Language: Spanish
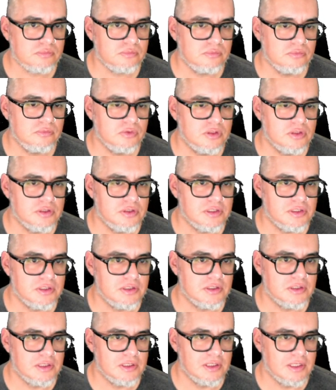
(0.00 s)
Entonces
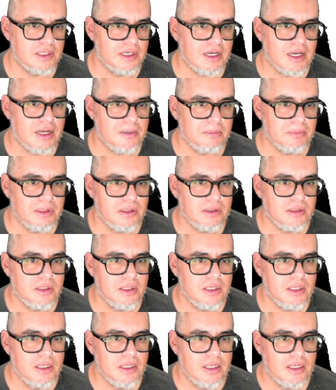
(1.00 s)
es el de karma.
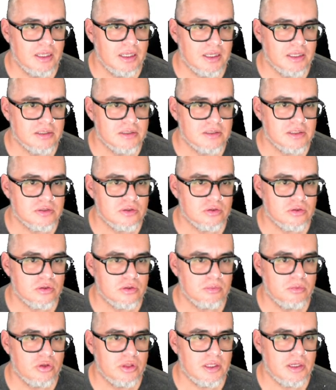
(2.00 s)
Este es
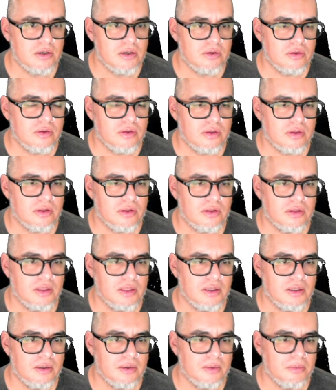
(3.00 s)
otro modelo
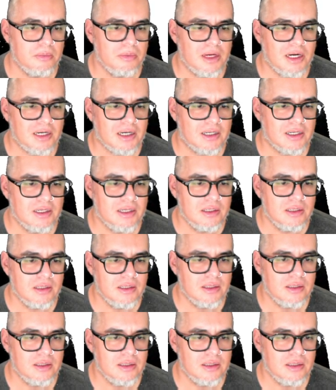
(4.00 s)
de Barclay.